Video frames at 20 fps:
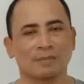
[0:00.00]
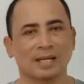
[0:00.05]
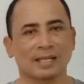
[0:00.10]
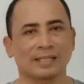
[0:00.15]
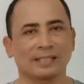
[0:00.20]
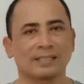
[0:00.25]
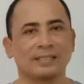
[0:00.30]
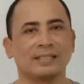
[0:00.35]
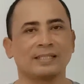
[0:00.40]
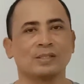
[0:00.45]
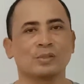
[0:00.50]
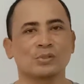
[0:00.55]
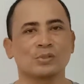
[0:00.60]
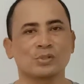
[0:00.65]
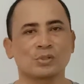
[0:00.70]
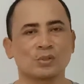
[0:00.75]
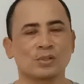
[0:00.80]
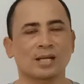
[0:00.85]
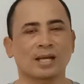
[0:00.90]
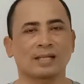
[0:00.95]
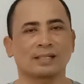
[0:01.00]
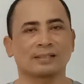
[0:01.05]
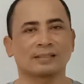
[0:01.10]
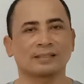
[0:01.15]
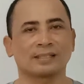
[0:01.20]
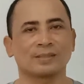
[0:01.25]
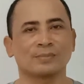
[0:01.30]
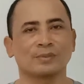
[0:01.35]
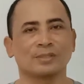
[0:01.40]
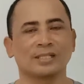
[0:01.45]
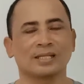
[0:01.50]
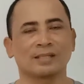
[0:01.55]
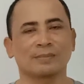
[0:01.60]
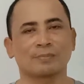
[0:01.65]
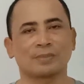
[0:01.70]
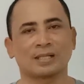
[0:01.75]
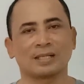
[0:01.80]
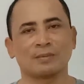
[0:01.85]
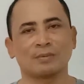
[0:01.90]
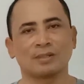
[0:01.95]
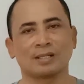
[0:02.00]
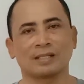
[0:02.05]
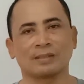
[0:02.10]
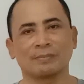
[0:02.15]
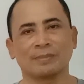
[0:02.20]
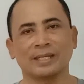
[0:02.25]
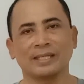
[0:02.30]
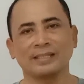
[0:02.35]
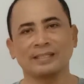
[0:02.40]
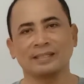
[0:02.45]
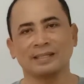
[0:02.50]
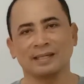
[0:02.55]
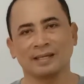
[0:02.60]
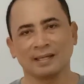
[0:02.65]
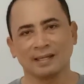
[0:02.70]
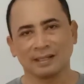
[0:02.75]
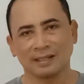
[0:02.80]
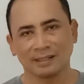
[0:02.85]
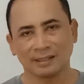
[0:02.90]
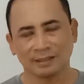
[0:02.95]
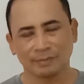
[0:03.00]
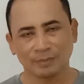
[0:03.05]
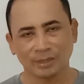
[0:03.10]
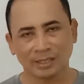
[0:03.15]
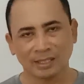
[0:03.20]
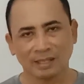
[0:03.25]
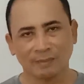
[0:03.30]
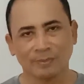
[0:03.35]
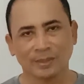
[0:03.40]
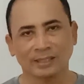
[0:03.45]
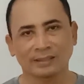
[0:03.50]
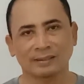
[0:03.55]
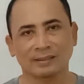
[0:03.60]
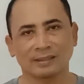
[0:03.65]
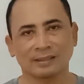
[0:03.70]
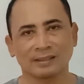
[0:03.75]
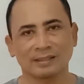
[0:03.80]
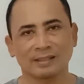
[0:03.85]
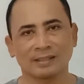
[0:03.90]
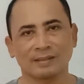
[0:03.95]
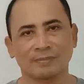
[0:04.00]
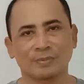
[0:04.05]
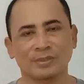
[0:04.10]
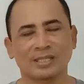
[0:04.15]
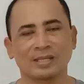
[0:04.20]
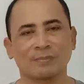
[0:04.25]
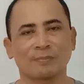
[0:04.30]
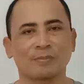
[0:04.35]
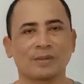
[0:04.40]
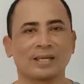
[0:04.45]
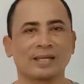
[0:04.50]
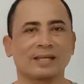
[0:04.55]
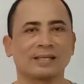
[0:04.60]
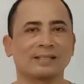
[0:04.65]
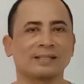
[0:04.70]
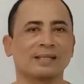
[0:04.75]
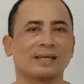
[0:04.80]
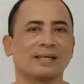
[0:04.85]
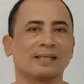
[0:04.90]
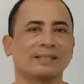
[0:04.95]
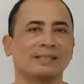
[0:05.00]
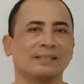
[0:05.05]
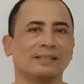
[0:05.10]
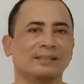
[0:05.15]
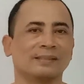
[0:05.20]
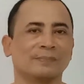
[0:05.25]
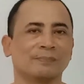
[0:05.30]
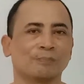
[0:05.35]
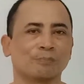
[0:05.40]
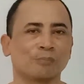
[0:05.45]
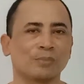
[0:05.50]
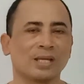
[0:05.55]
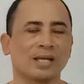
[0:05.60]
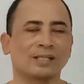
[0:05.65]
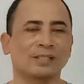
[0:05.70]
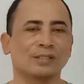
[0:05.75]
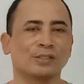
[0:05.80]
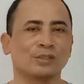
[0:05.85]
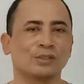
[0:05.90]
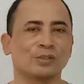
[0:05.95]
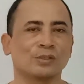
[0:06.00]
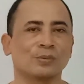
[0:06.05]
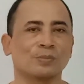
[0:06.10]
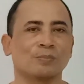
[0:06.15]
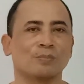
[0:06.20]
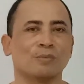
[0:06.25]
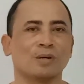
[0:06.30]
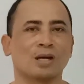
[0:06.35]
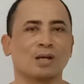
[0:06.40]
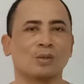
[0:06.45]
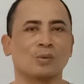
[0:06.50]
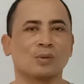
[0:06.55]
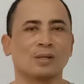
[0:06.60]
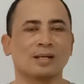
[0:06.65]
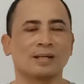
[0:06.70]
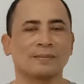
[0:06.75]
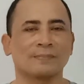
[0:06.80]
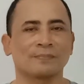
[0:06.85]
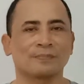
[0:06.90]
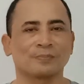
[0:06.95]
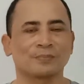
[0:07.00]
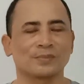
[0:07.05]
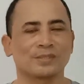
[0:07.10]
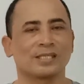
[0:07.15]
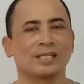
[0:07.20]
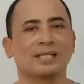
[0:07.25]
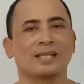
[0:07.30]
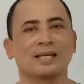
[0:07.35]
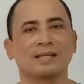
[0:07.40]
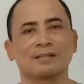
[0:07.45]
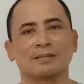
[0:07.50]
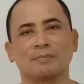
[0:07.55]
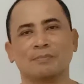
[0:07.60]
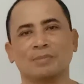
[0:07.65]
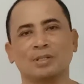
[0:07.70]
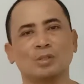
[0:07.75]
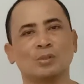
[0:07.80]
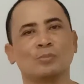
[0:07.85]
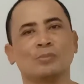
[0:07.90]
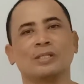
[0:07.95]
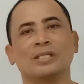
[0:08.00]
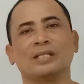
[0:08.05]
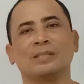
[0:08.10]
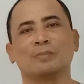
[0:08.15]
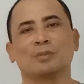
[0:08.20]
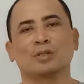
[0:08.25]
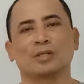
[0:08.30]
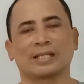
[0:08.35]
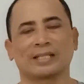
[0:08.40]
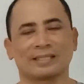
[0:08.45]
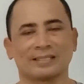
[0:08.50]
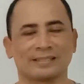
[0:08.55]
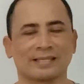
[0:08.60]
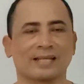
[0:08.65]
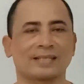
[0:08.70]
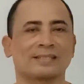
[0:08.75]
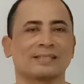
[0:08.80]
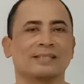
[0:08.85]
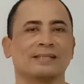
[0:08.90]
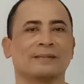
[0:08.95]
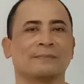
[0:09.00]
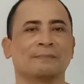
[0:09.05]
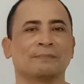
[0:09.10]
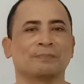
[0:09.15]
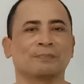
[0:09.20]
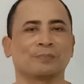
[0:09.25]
Maret diusulkan kemudian pada bulan Mei mendapat uh, penyampaian dari pihak YouTube bahwa channel belum dimonetisasi